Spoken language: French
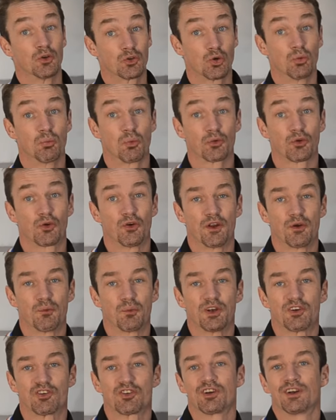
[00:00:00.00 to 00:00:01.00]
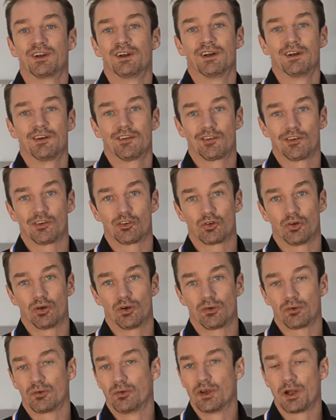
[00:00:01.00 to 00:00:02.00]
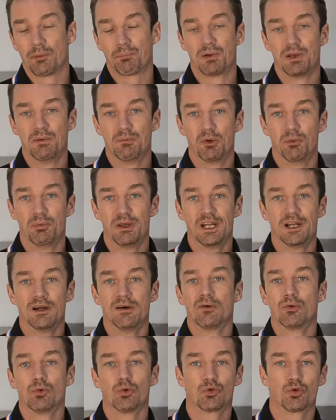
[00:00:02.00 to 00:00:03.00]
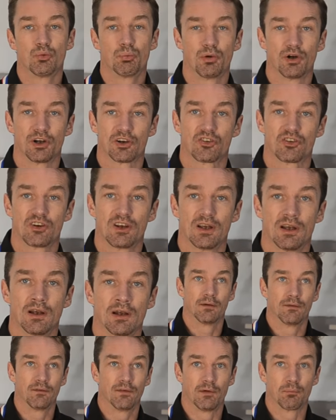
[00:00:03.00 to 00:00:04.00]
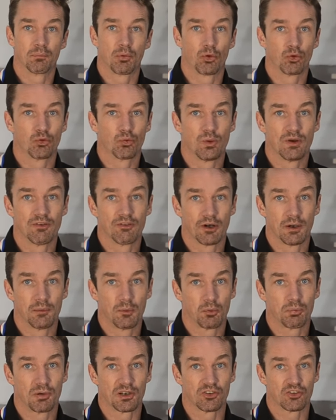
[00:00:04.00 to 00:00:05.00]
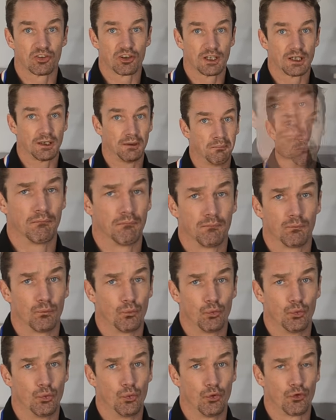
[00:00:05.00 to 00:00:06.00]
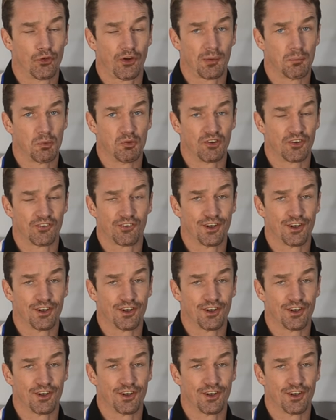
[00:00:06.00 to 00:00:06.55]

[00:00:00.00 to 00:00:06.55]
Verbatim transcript: Tout le monde connaît Wish. C'est genre une appli mobile où tu peux acheter des produits vraiment pas chers de très mauvaise